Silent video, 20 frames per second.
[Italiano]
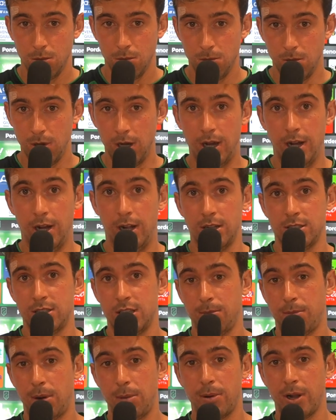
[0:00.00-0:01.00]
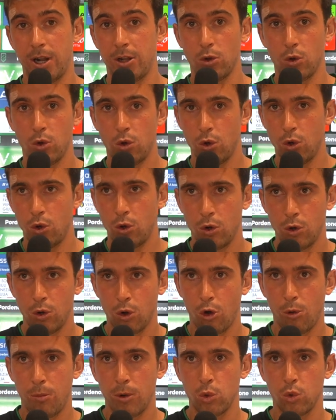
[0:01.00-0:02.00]
Ma stiamo preparando
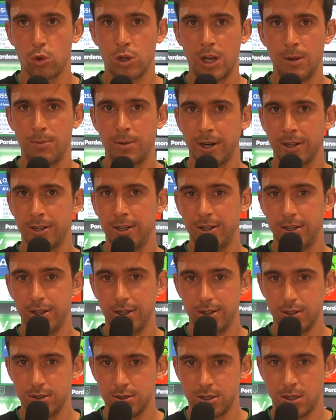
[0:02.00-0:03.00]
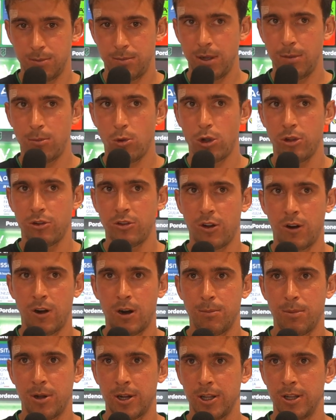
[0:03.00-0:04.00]
come tutte le partite, sappiamo che sarà
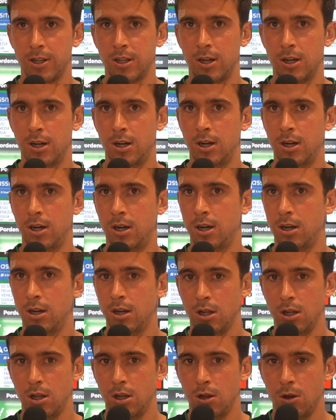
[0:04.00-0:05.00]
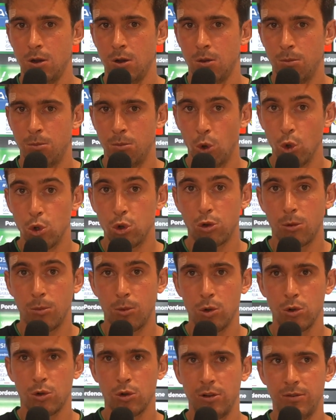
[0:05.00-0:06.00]
una partita molto
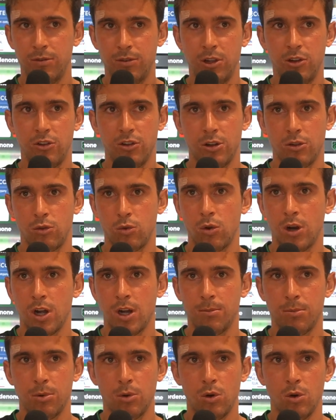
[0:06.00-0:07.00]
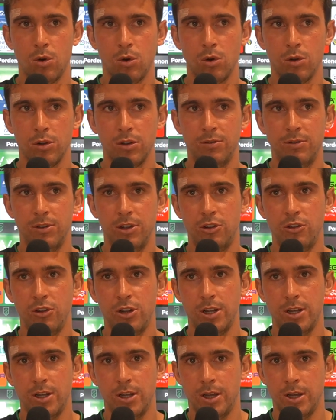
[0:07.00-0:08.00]
molto difficile su un campo
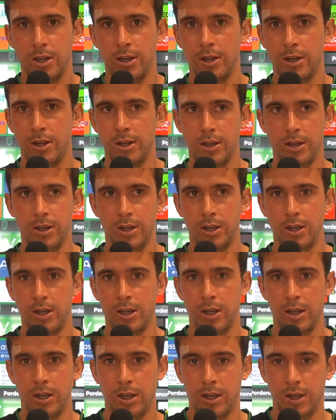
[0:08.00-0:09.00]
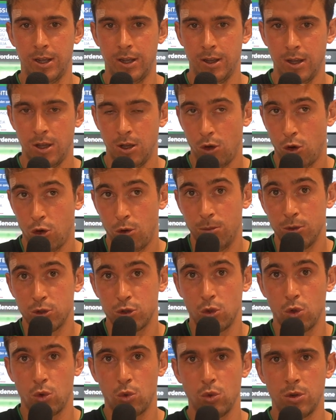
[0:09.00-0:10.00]
difficile e come
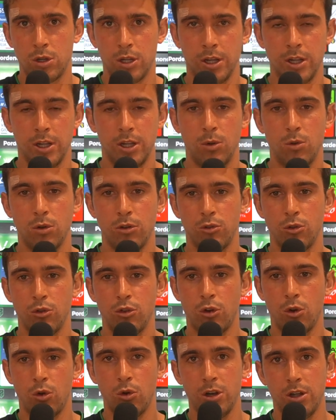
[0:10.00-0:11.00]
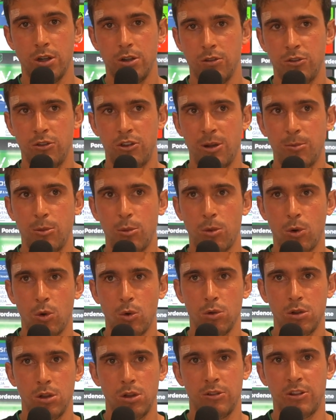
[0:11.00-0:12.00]
sono tutte di questo girone. Siamo
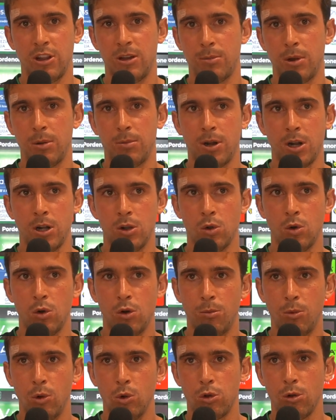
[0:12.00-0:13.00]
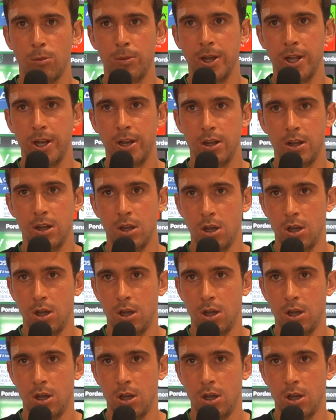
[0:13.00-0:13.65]
pronti e stiamo preparando molto bene.